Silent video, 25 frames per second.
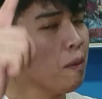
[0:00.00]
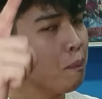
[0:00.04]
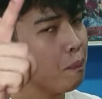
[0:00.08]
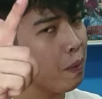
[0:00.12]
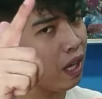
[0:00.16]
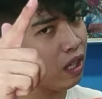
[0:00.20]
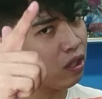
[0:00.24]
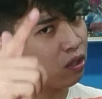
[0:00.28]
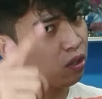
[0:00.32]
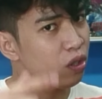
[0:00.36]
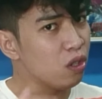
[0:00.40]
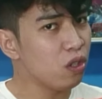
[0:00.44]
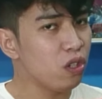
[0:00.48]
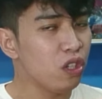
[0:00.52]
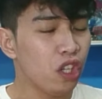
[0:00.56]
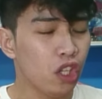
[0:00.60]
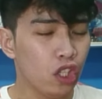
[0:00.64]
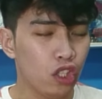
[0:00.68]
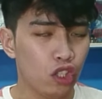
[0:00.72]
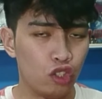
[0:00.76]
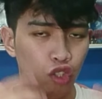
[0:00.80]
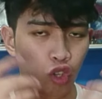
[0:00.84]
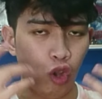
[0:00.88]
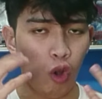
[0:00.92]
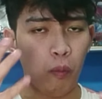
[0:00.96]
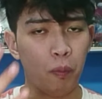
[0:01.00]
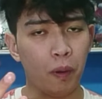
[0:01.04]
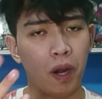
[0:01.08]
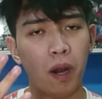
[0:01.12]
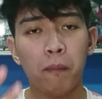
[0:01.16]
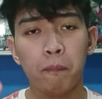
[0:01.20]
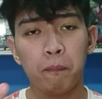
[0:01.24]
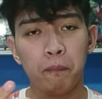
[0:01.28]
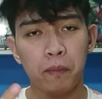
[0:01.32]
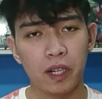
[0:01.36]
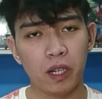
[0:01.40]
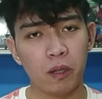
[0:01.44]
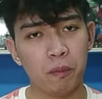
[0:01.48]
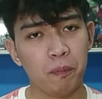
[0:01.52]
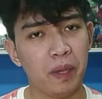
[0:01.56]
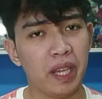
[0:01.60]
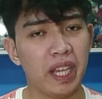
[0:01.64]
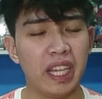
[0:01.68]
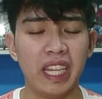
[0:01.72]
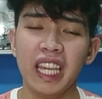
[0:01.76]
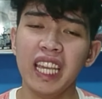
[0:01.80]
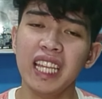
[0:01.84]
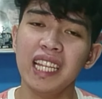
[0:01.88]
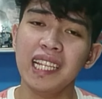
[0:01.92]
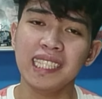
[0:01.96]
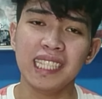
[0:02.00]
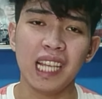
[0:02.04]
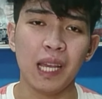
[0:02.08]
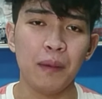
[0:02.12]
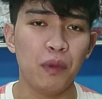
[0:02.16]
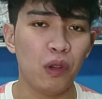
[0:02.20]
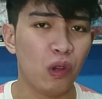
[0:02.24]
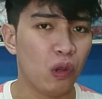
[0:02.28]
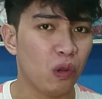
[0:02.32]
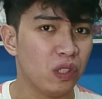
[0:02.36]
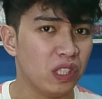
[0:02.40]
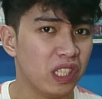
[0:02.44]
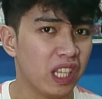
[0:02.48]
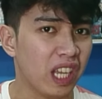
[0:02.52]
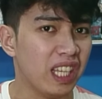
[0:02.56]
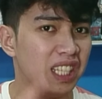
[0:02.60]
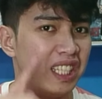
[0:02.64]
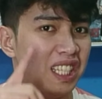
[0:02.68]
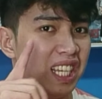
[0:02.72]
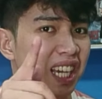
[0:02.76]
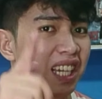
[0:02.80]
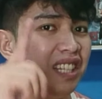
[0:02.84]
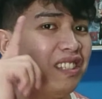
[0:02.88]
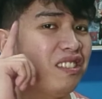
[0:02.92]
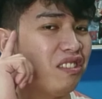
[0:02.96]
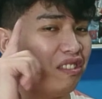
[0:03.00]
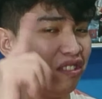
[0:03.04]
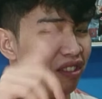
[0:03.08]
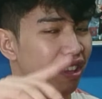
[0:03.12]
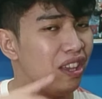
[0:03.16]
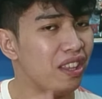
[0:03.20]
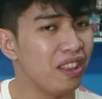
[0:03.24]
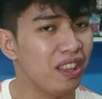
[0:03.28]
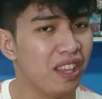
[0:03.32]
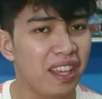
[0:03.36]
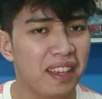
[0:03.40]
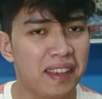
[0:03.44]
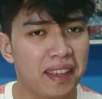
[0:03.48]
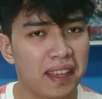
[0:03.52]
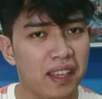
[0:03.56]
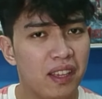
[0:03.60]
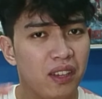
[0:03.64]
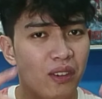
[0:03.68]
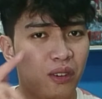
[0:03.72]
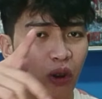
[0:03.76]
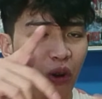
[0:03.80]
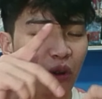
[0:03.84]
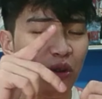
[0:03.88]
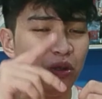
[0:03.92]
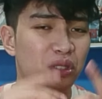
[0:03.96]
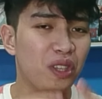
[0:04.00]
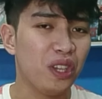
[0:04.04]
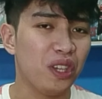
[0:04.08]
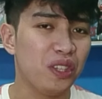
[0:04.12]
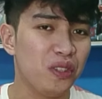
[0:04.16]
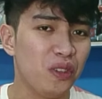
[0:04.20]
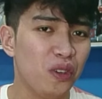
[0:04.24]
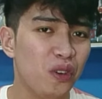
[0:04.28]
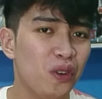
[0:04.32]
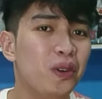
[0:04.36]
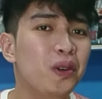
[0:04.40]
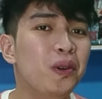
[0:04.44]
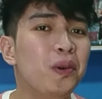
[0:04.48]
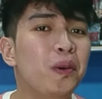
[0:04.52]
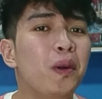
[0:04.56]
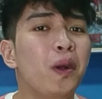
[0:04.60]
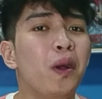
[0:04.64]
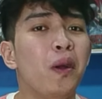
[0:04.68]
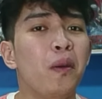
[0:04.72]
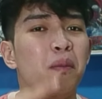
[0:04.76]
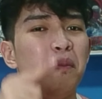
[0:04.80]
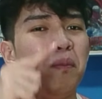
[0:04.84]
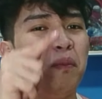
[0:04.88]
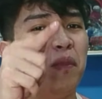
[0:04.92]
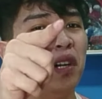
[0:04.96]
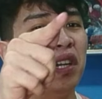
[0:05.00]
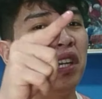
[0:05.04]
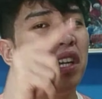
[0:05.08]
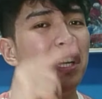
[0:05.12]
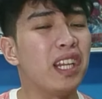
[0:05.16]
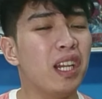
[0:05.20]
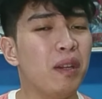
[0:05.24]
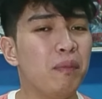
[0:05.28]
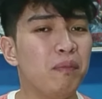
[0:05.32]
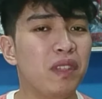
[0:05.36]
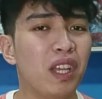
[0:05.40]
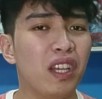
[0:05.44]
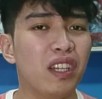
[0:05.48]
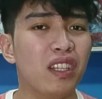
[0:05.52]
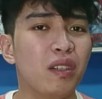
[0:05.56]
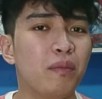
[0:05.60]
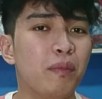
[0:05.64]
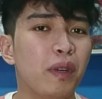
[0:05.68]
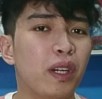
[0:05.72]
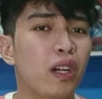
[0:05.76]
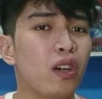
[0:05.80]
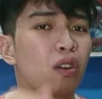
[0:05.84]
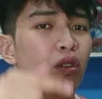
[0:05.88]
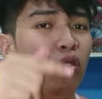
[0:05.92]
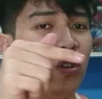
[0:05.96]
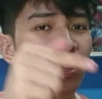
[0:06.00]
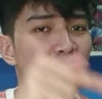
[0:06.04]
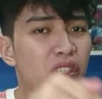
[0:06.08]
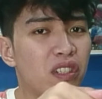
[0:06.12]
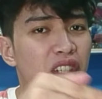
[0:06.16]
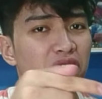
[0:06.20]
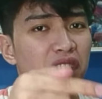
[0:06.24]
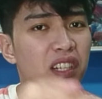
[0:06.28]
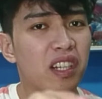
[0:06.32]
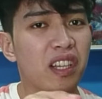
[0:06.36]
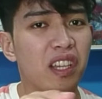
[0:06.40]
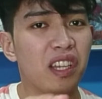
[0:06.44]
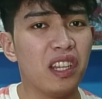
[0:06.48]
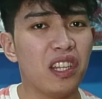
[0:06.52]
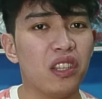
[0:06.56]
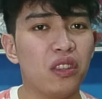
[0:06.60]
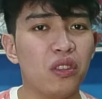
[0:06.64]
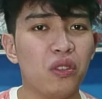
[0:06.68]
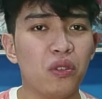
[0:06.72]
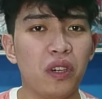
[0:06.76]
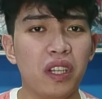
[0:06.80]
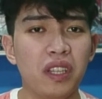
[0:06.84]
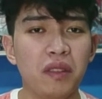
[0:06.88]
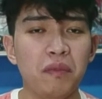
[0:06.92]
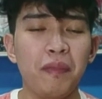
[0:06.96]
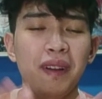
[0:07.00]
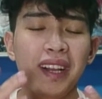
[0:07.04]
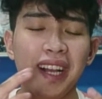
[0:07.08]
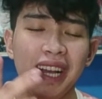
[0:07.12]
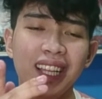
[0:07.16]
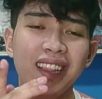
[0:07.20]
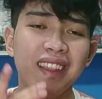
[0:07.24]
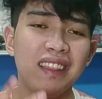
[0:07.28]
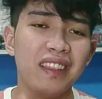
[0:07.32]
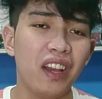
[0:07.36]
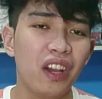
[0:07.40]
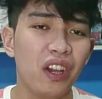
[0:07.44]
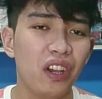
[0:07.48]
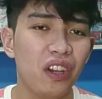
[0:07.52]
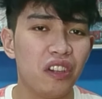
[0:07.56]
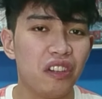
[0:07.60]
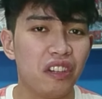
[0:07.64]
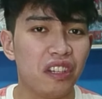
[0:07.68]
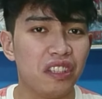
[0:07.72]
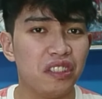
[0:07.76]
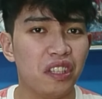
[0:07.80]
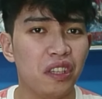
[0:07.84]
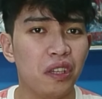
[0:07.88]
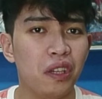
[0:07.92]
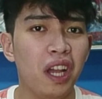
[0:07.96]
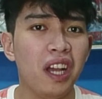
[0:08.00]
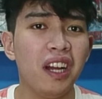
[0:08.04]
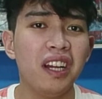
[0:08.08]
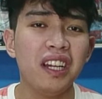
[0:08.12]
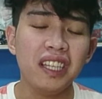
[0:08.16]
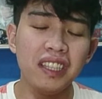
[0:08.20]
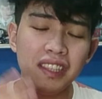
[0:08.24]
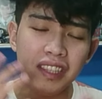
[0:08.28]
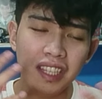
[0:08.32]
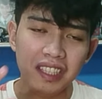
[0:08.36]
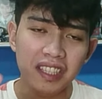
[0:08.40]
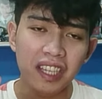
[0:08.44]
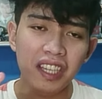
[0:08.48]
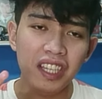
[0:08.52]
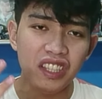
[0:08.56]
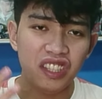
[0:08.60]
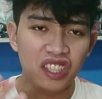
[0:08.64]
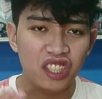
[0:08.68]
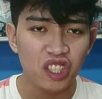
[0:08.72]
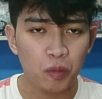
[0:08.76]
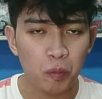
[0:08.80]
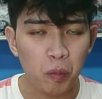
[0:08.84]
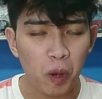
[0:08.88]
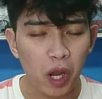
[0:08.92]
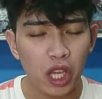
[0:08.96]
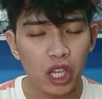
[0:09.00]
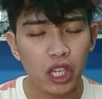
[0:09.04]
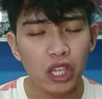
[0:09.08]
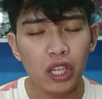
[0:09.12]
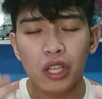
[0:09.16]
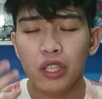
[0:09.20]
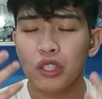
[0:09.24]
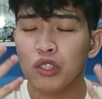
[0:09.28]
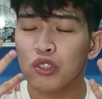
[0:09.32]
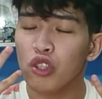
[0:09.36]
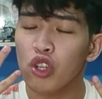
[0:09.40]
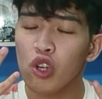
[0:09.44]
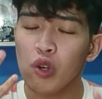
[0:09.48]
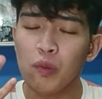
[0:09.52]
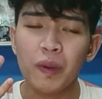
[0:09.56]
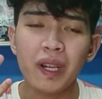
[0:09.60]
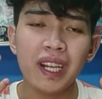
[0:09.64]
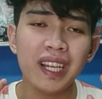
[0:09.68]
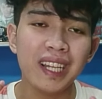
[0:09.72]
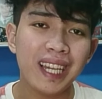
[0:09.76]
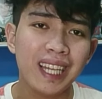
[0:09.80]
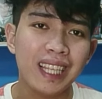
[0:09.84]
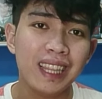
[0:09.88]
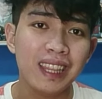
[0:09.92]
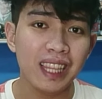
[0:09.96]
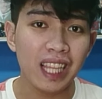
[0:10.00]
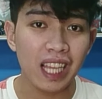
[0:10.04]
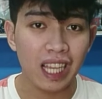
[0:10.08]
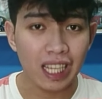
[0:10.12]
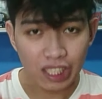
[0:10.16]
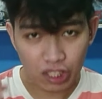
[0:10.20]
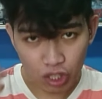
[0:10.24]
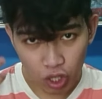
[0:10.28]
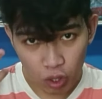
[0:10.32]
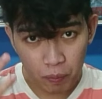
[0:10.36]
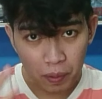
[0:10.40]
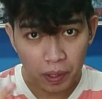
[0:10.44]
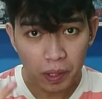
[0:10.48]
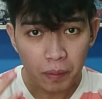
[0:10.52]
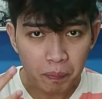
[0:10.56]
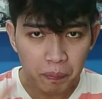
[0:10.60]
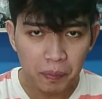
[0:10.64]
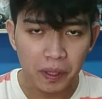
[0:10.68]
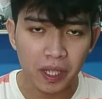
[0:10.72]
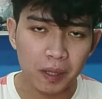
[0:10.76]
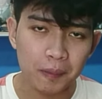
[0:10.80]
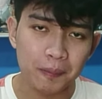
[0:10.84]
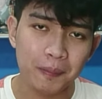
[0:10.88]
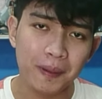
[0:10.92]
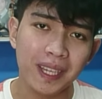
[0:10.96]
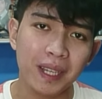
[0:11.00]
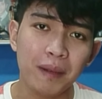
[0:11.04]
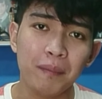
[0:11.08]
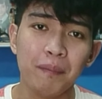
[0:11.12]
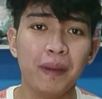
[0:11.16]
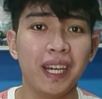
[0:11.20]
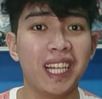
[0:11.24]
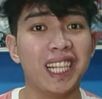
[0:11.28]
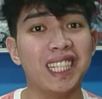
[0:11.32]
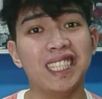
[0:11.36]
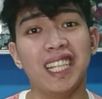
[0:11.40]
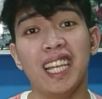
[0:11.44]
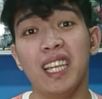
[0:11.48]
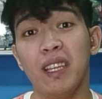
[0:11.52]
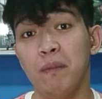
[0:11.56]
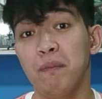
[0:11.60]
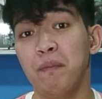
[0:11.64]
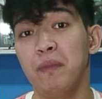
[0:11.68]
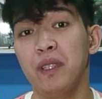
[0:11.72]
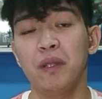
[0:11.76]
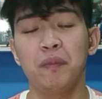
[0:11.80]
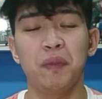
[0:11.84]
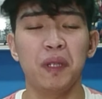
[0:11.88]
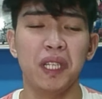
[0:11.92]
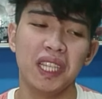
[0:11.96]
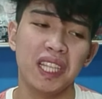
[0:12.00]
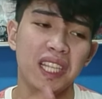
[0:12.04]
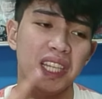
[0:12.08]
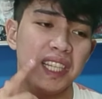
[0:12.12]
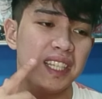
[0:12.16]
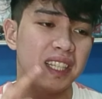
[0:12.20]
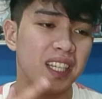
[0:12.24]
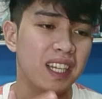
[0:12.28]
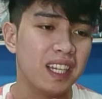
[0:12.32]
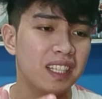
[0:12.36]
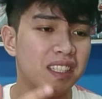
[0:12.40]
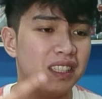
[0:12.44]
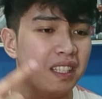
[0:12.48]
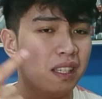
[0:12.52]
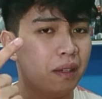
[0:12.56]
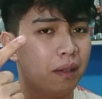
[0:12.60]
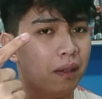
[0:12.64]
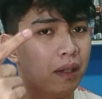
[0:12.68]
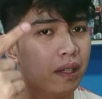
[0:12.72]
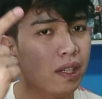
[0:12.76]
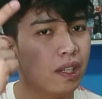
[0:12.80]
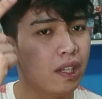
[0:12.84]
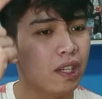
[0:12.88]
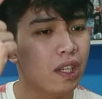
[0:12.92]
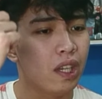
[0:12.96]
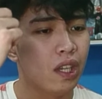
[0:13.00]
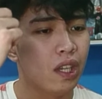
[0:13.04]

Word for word: napaka-solid, sobrang perfect. Kaya nasabi ko sa kanya is 10. Koko sa inyo, mag-grab na kayo ng mga order na ganito at maghanta kayo kasi ang ganda niya i-display. Sobrang ganda, sobrang perfect. Para sa akin, perfect talaga kasi